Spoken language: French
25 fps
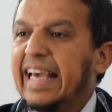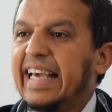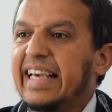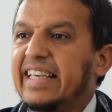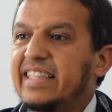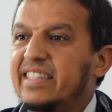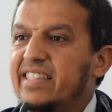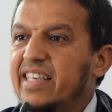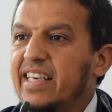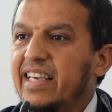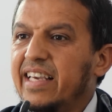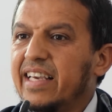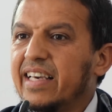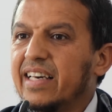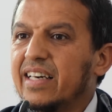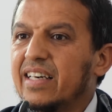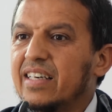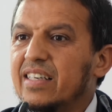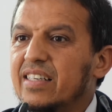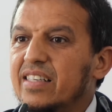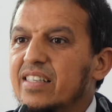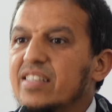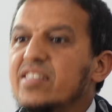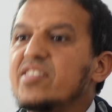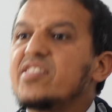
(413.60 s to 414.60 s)
et dire
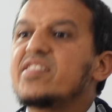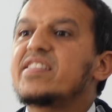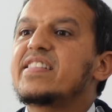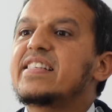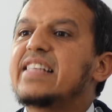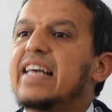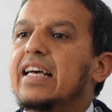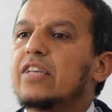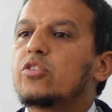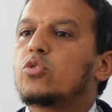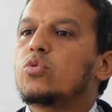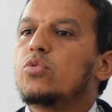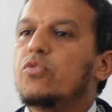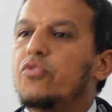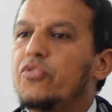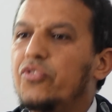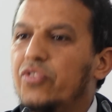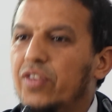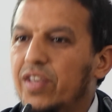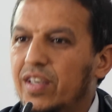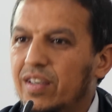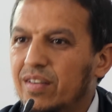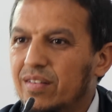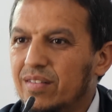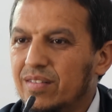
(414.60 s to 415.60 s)
ça
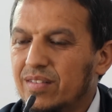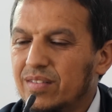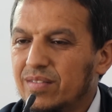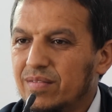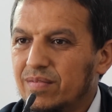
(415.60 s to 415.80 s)
suffit.